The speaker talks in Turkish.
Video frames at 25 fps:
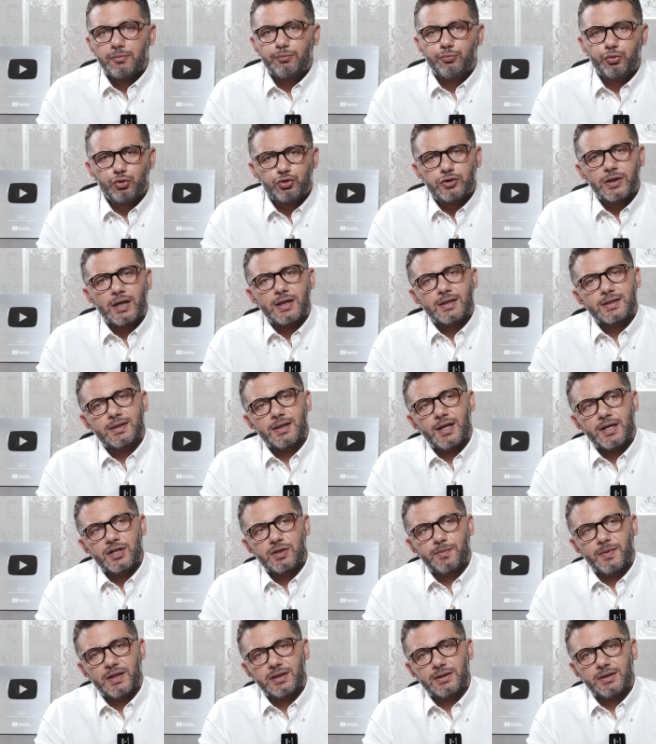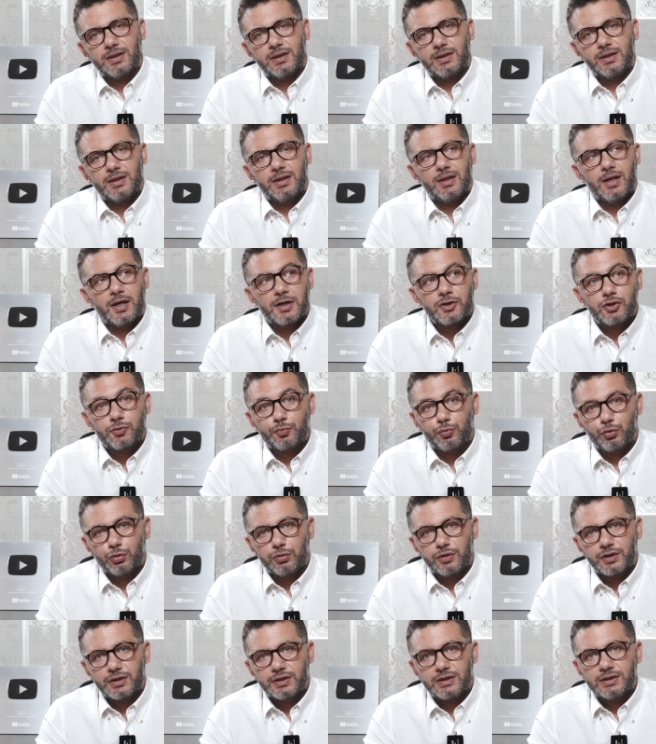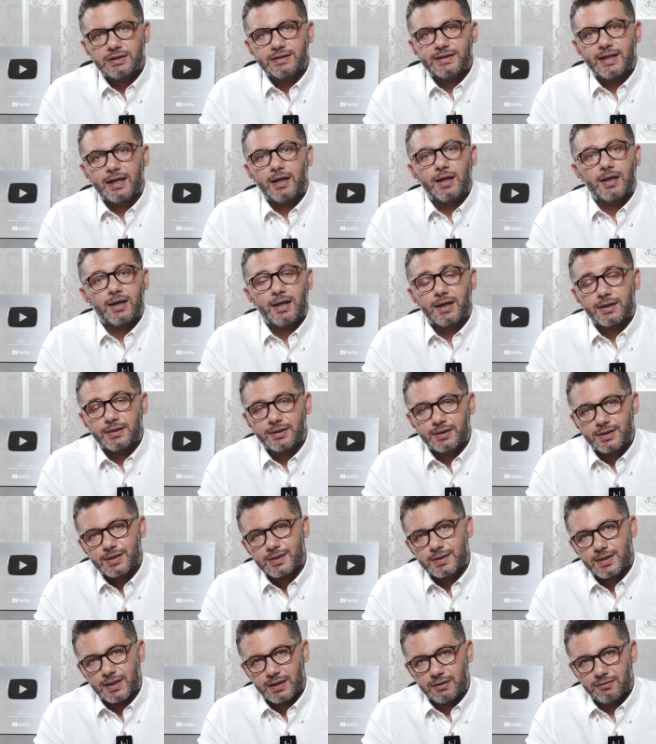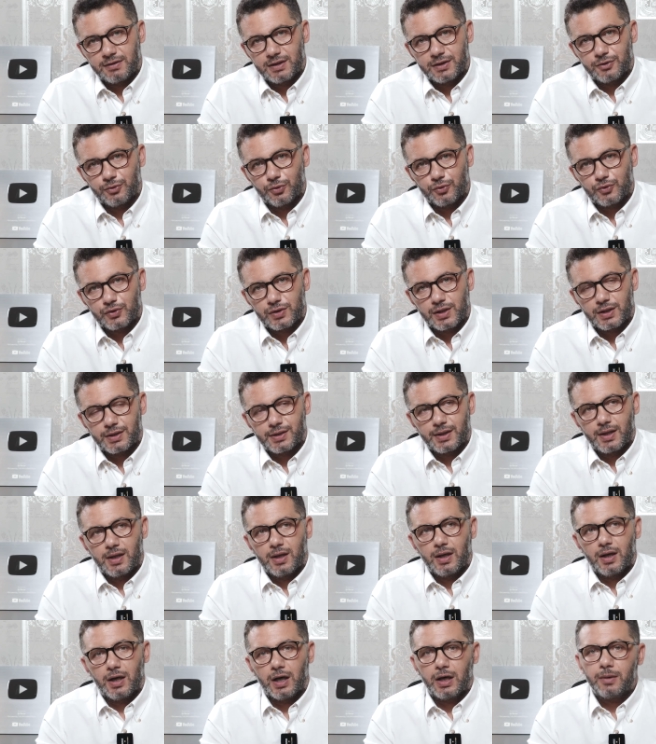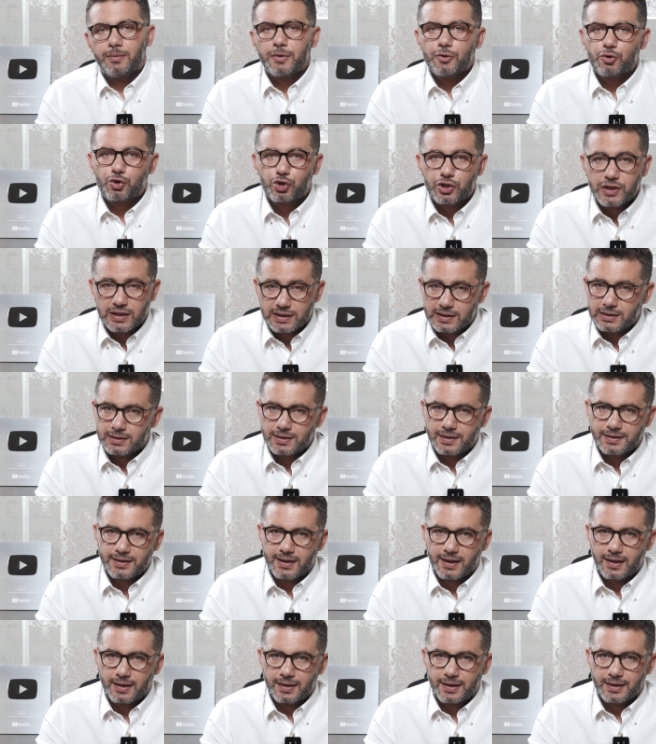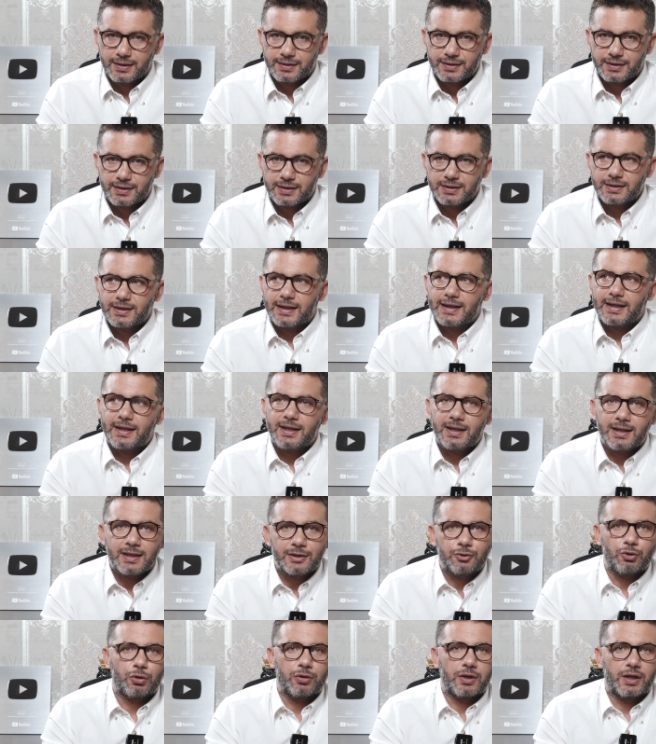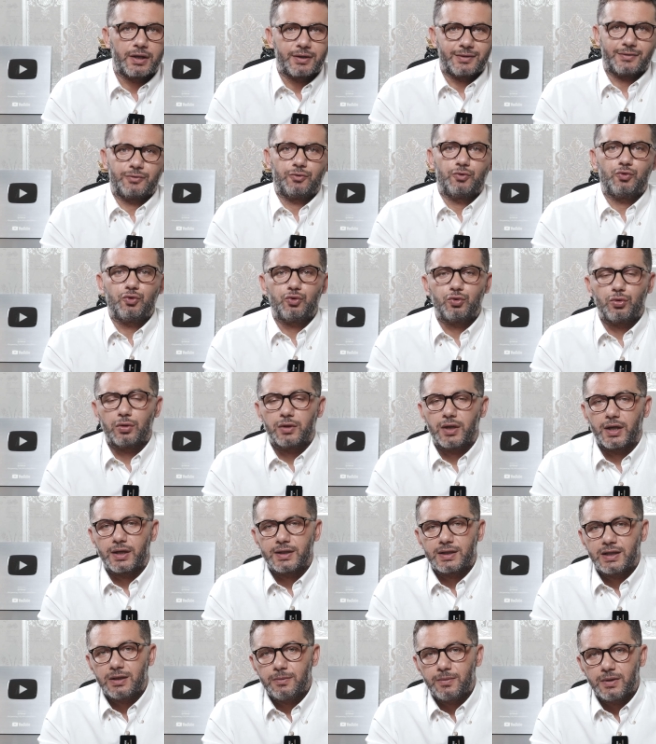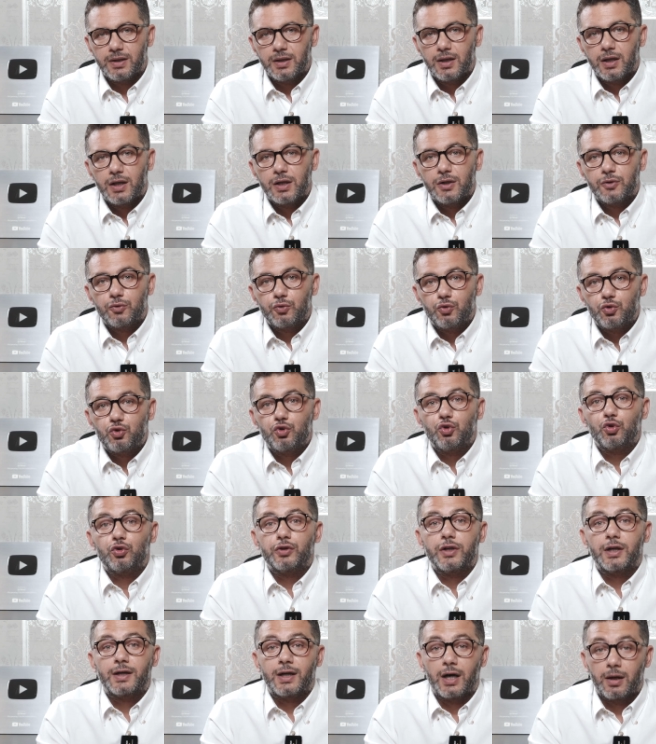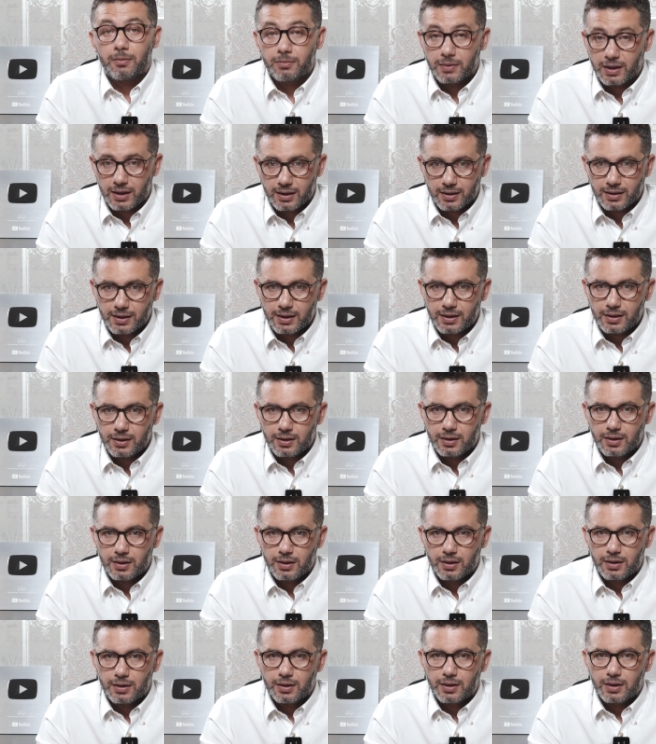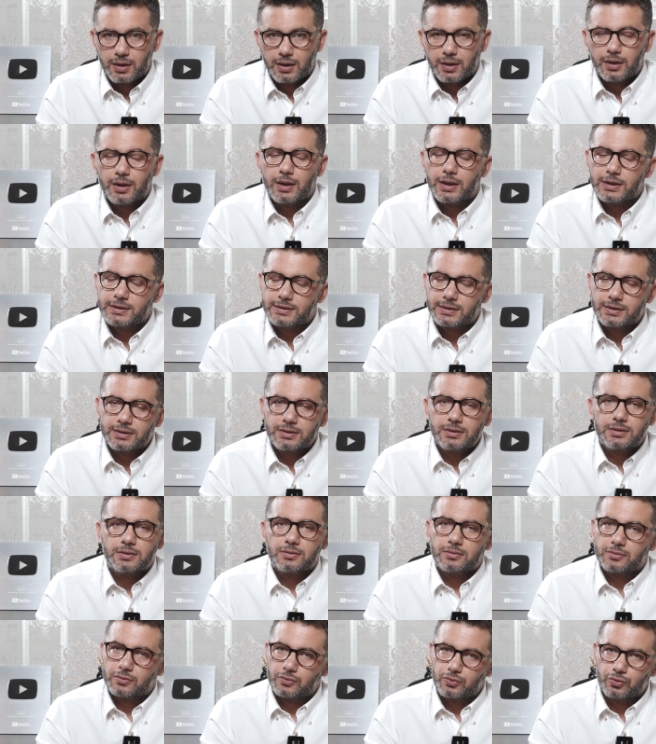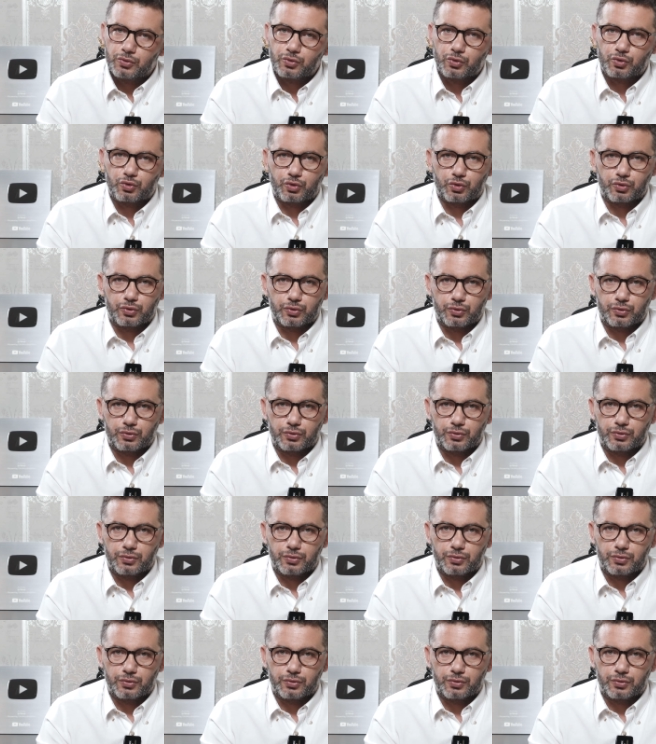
Bu tarz launchpad'leri, launch pullları değerlendirin sevgili dostlar. Ama şu şekilde değerlendirin. 50 dolar, 100 dolar gibi küçük rakamlarla atın, unutun.